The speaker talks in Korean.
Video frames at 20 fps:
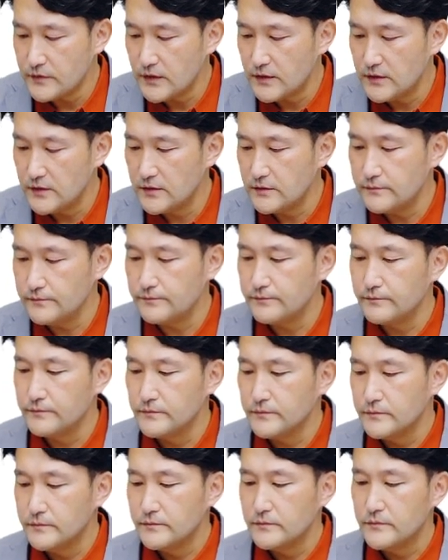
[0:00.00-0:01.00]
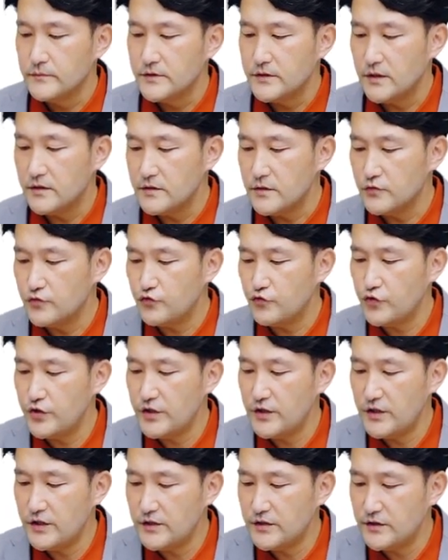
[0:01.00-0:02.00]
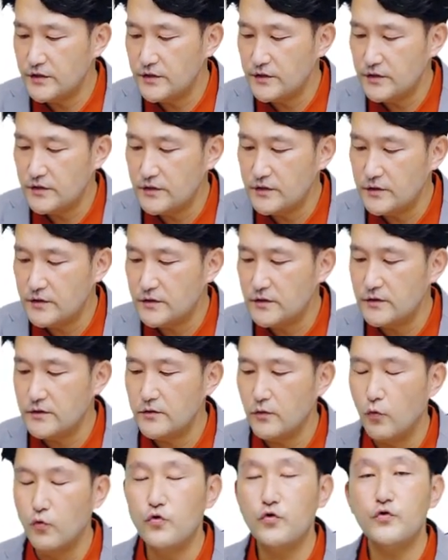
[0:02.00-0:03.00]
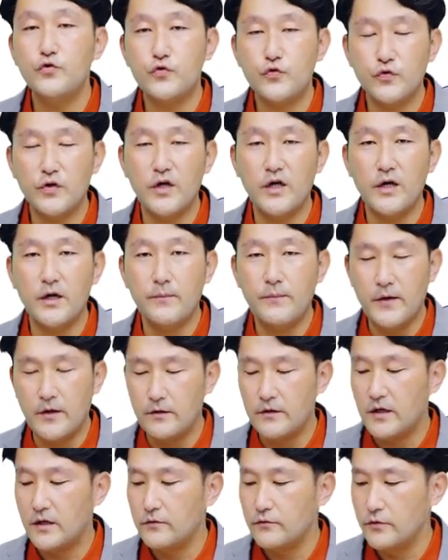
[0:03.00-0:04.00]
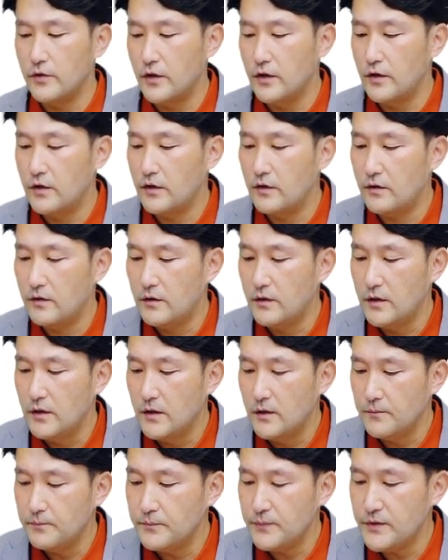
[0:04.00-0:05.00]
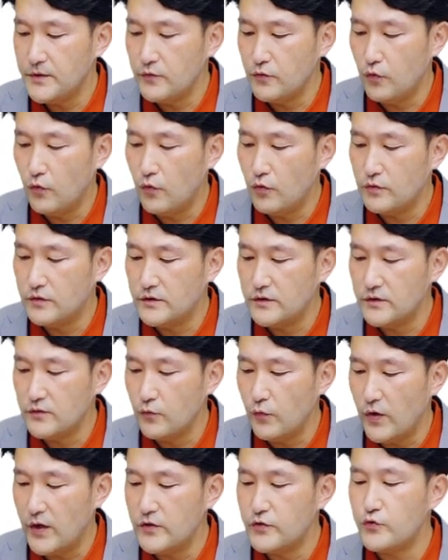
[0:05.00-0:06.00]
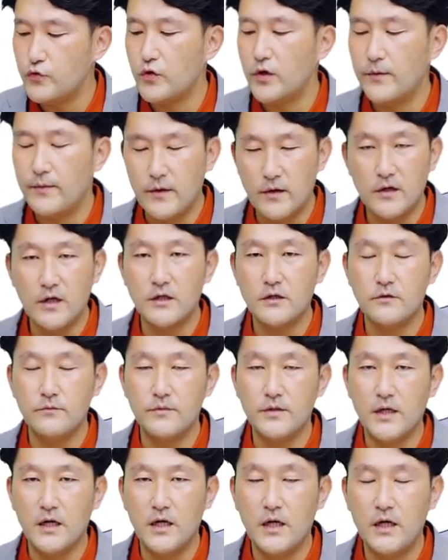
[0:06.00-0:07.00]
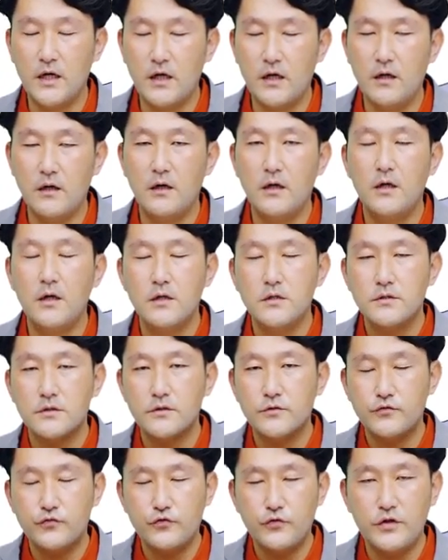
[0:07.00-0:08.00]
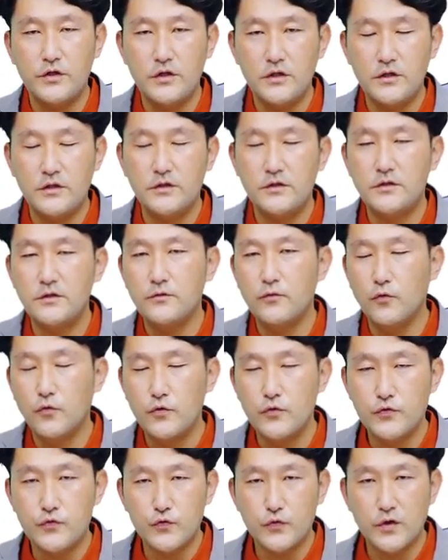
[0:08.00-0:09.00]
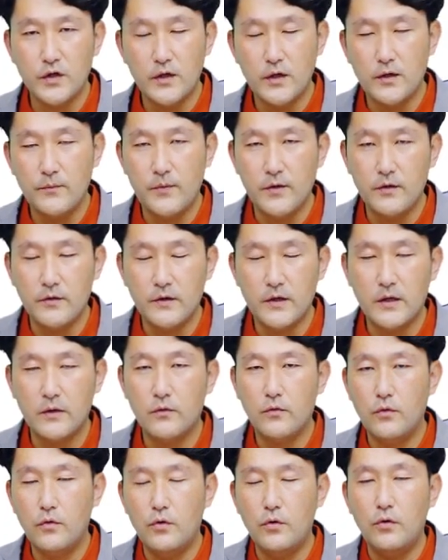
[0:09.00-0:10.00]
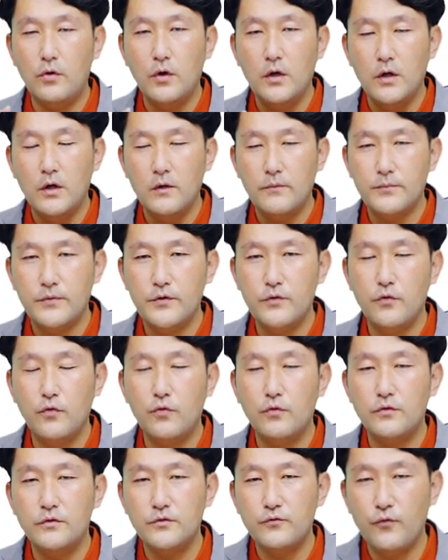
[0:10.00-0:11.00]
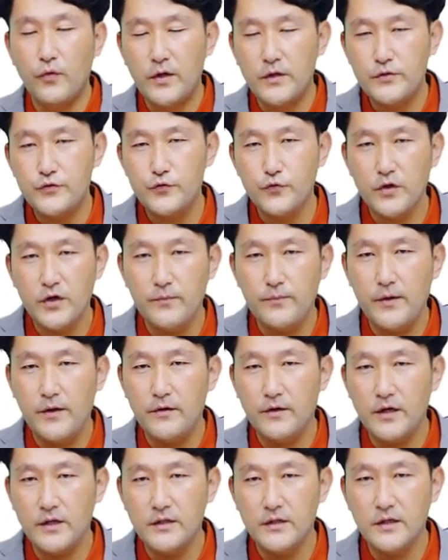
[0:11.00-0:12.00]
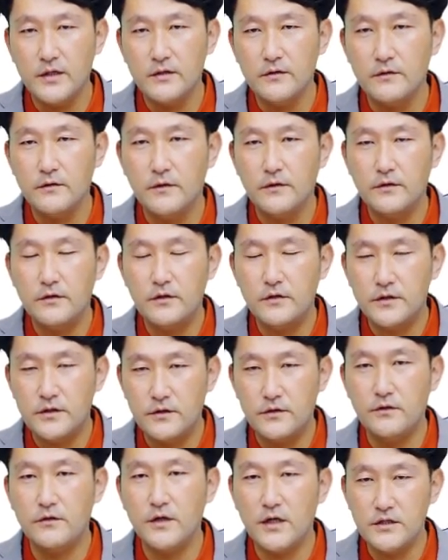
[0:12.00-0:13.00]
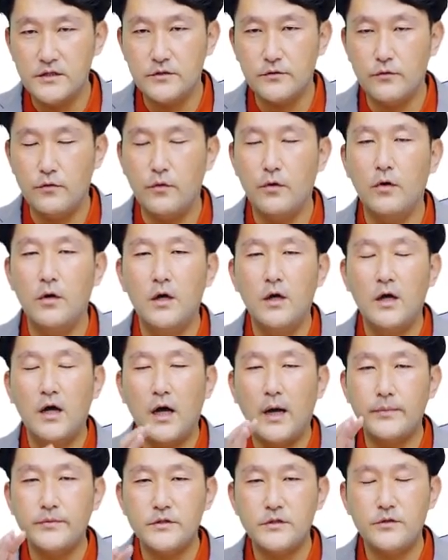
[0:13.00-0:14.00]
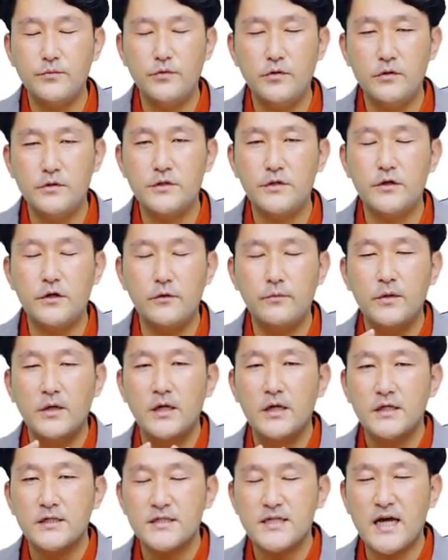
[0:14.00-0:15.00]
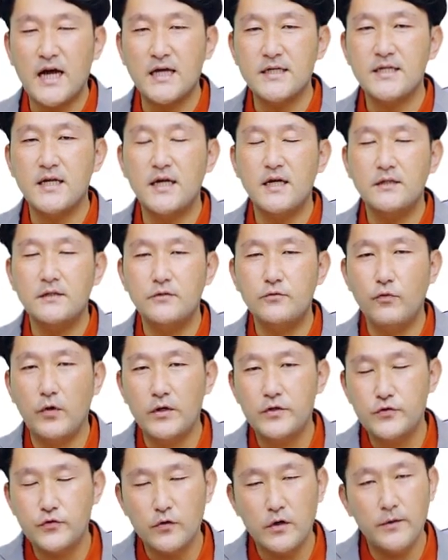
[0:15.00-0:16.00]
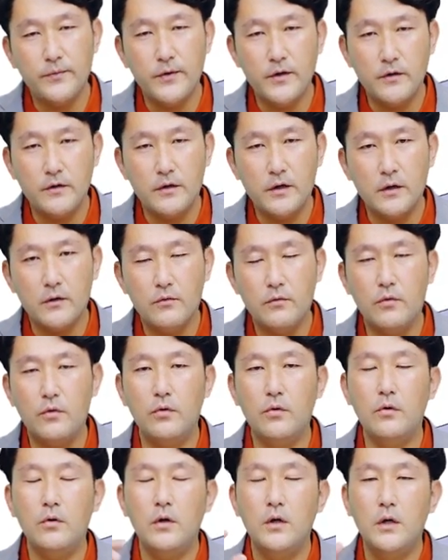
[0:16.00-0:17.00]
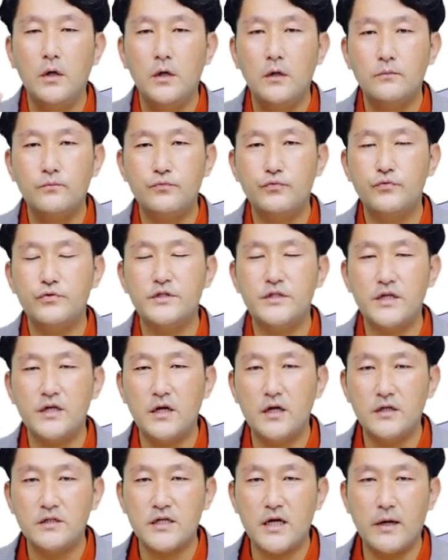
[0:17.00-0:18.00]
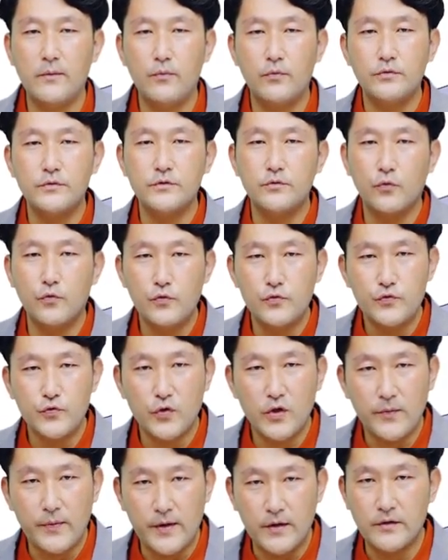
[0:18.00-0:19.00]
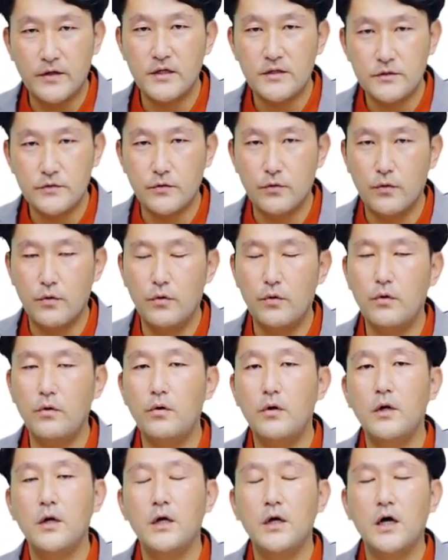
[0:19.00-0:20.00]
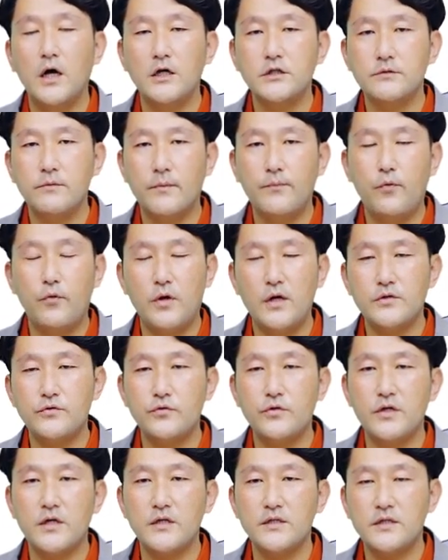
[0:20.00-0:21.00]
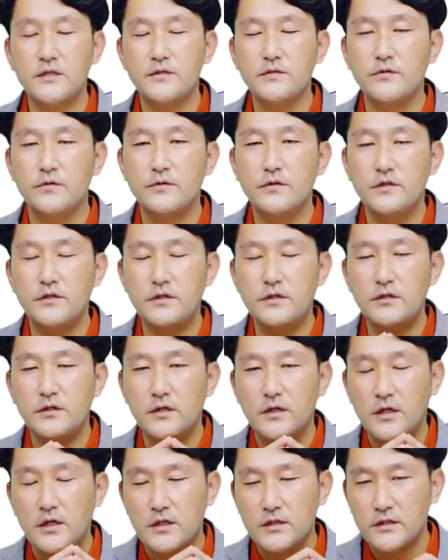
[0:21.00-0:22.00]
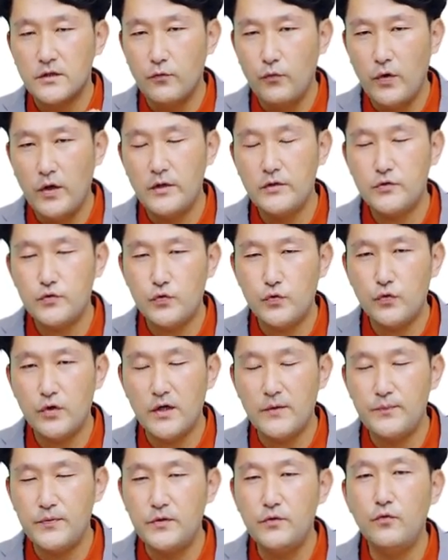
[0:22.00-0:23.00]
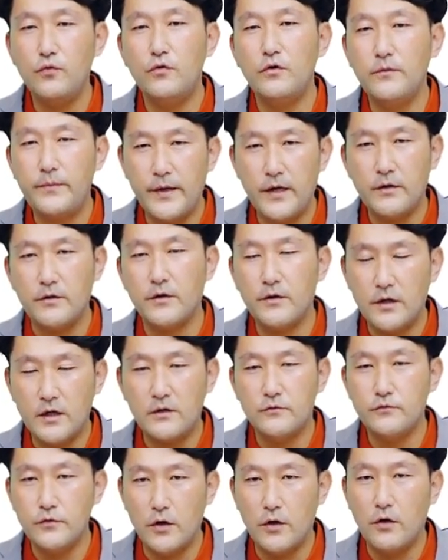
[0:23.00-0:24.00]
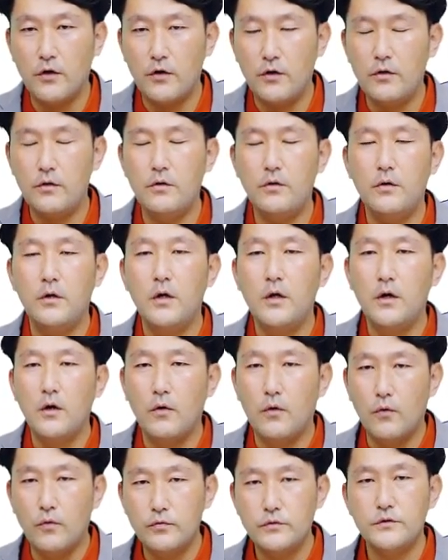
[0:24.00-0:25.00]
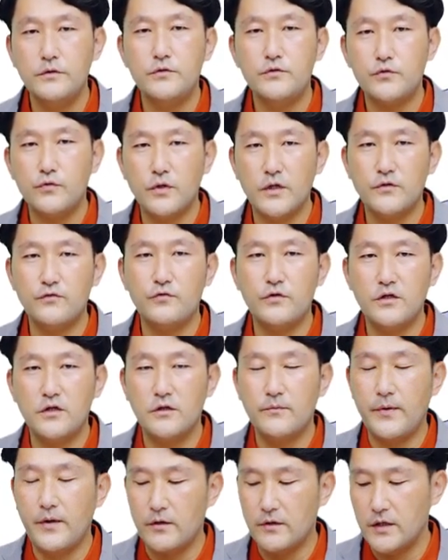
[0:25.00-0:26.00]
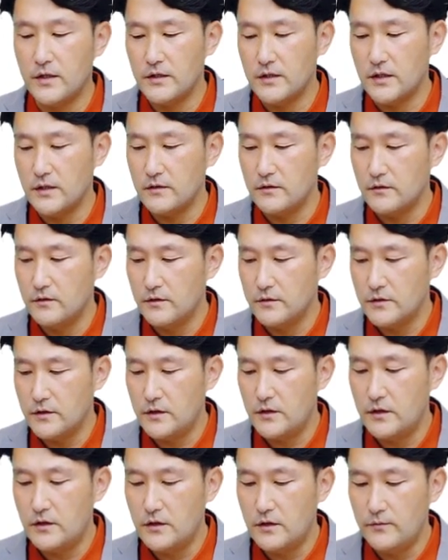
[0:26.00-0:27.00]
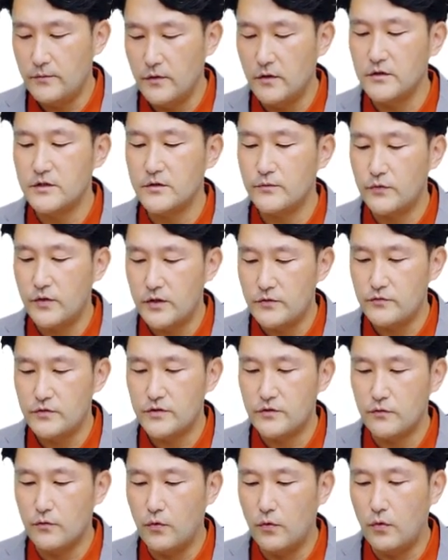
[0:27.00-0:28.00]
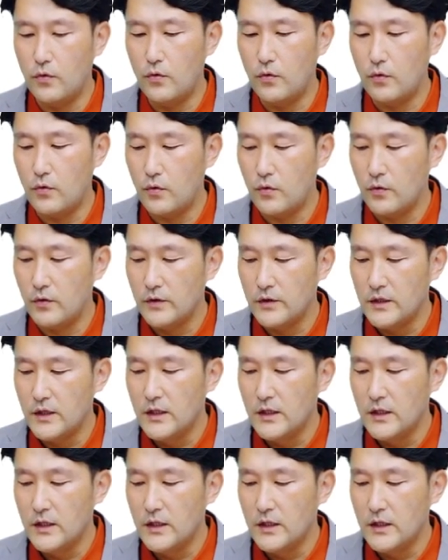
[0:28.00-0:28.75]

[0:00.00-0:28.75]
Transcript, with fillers: 자, 그래서 수익은 오른쪽에 배열하고요. 비용은 왼쪽에 배열하는 겁니다. 그래서 수익은 오른쪽에 배열하고 비용은 왼쪽에 배열한다는 것을 기억을 하시고 앞서 설명한 것처럼 자산은 왼쪽에 배열하고 부채랑 자본은 오른쪽에 배열했죠. 하지만 포괄손익계산서는 그러니까 왼쪽에 비용을 배열하고요. 오른쪽에 수익을 배열한다는 거를 명심을 해주시고